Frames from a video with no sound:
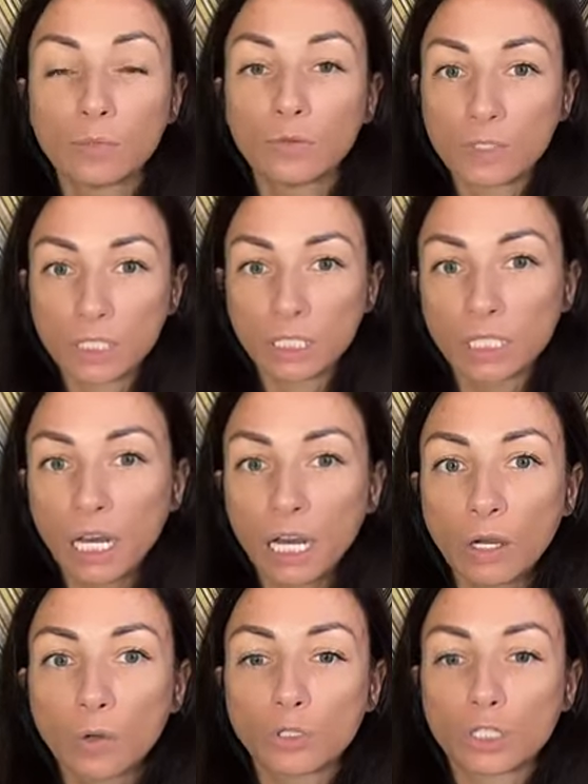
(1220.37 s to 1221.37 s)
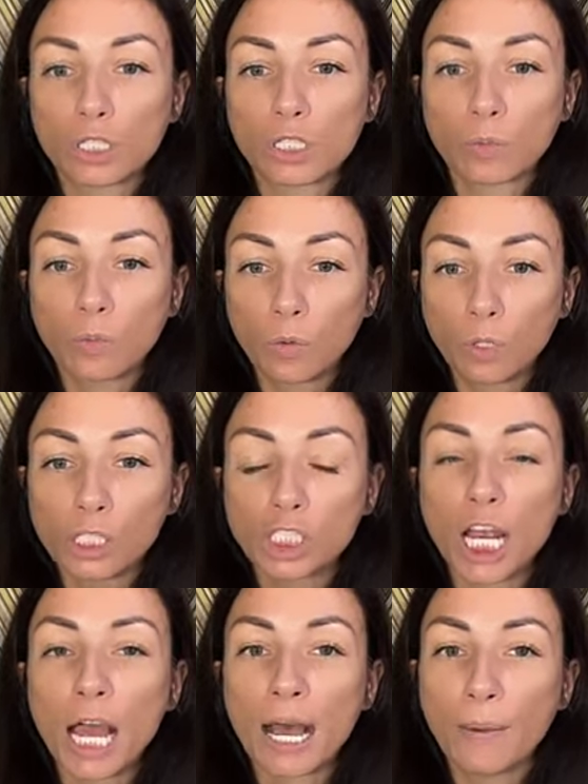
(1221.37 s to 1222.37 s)
ему всегда хочется
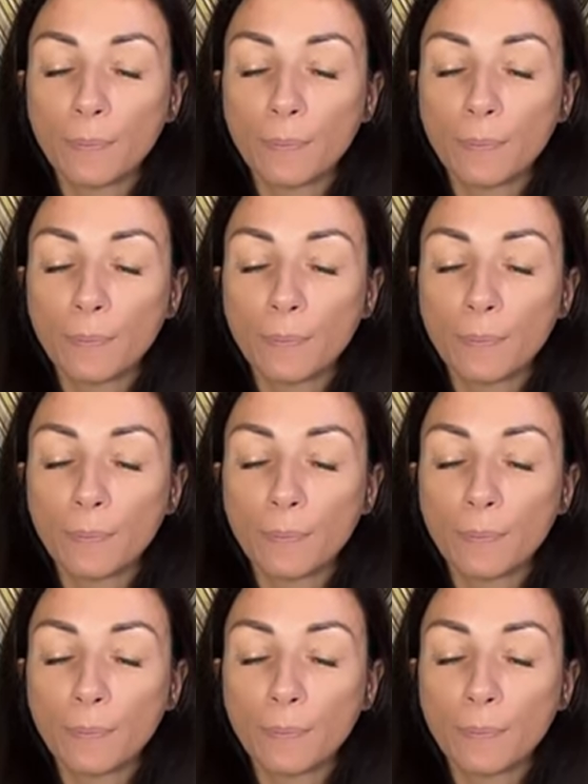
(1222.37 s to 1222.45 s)
больше,